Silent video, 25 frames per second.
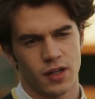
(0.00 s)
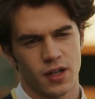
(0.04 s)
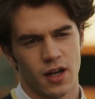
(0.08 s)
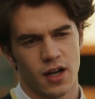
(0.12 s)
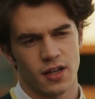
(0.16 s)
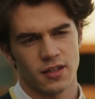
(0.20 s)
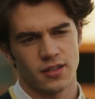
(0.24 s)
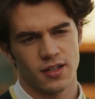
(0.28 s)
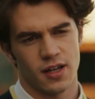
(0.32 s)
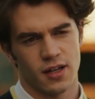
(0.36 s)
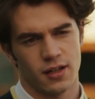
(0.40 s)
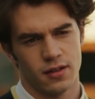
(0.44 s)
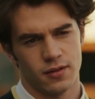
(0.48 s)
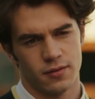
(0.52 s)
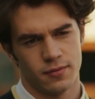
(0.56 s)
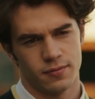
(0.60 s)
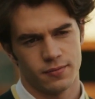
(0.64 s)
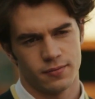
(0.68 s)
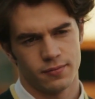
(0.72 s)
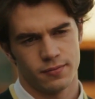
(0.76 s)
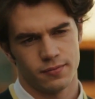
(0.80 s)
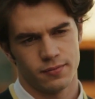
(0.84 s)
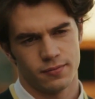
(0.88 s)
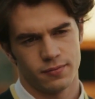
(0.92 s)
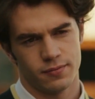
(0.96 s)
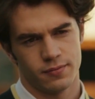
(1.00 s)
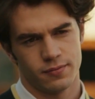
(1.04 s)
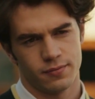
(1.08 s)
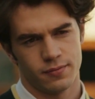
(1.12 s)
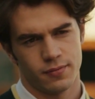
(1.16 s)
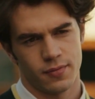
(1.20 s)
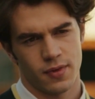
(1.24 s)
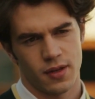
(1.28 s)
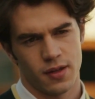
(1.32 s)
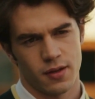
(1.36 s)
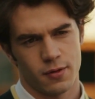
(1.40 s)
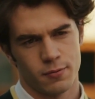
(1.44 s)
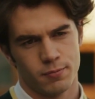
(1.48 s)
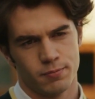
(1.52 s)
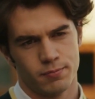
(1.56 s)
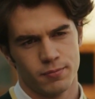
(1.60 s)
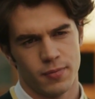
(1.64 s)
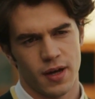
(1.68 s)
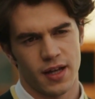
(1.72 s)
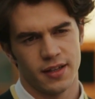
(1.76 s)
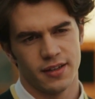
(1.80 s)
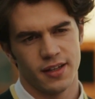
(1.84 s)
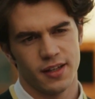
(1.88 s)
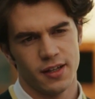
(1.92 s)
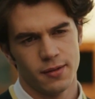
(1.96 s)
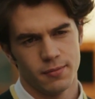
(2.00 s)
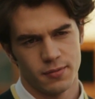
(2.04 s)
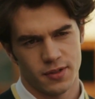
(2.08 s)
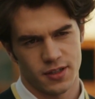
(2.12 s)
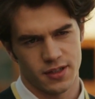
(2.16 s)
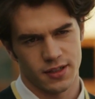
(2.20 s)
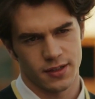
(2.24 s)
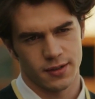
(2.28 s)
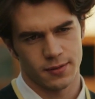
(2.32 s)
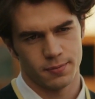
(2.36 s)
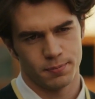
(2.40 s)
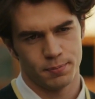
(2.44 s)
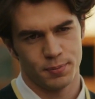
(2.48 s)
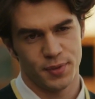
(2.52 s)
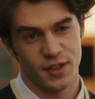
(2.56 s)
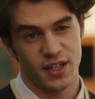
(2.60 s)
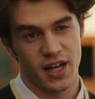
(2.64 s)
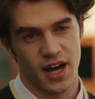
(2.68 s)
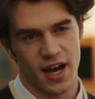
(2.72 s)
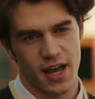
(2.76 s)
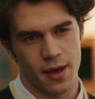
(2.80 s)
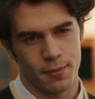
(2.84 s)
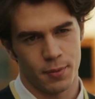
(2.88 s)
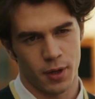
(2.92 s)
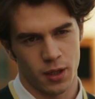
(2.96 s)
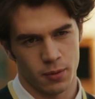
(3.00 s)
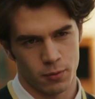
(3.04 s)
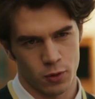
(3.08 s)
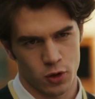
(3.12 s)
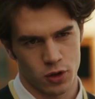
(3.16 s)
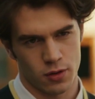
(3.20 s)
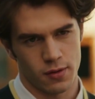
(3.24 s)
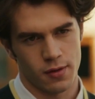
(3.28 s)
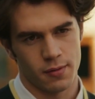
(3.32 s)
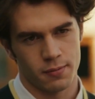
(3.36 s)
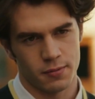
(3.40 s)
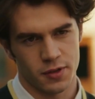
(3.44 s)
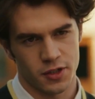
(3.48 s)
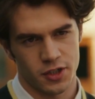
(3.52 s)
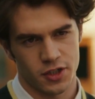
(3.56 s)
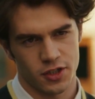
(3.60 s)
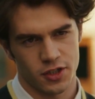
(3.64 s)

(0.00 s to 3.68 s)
Bak Aksel. Ben dedim ki bir daha yapalım o zaman.